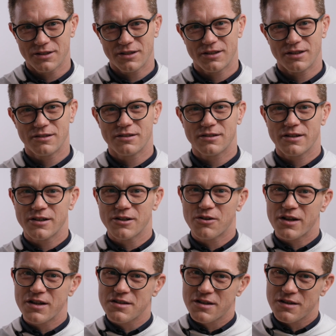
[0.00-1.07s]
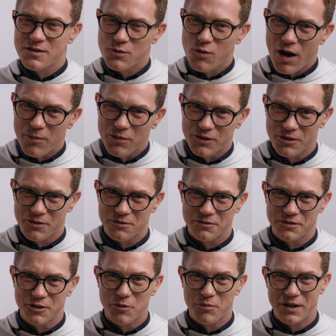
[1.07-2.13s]
Kiedy te jego ręce słabną
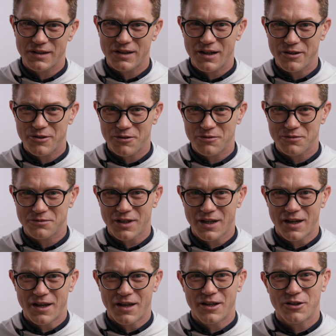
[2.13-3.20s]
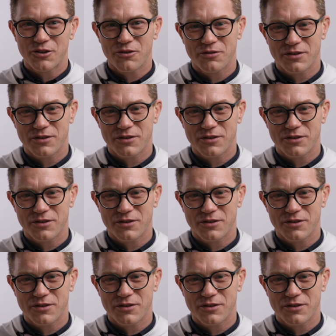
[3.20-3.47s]
i opadają, to